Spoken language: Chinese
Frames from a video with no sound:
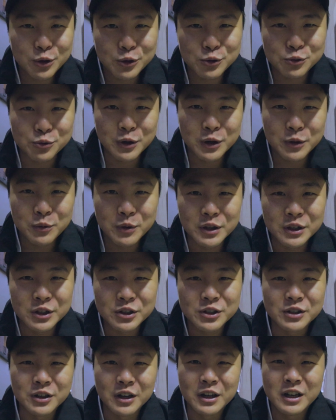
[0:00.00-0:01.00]
最主要问题
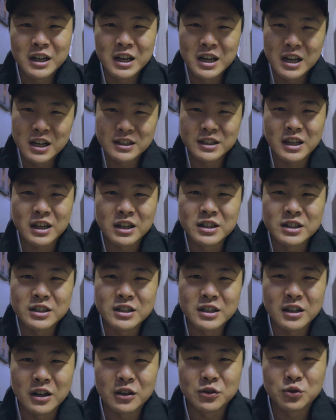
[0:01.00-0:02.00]
是这个星
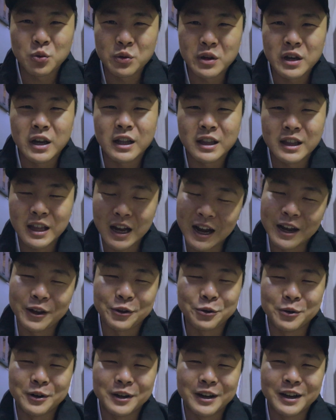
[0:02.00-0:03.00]
期的作业太
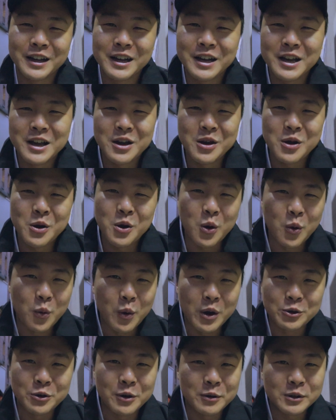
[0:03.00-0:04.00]
多了，我
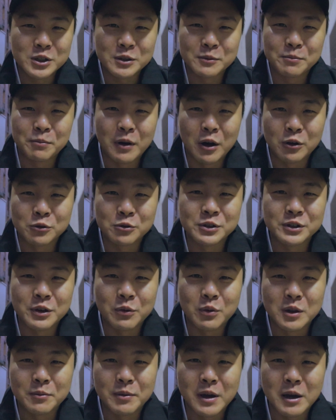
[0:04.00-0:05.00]
完全是跑去写
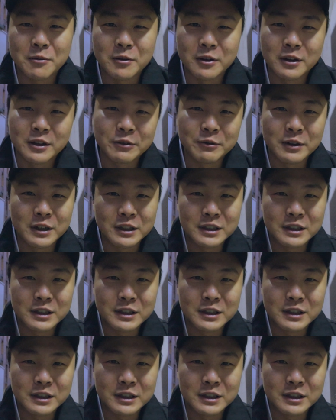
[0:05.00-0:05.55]
我的 paper 了。因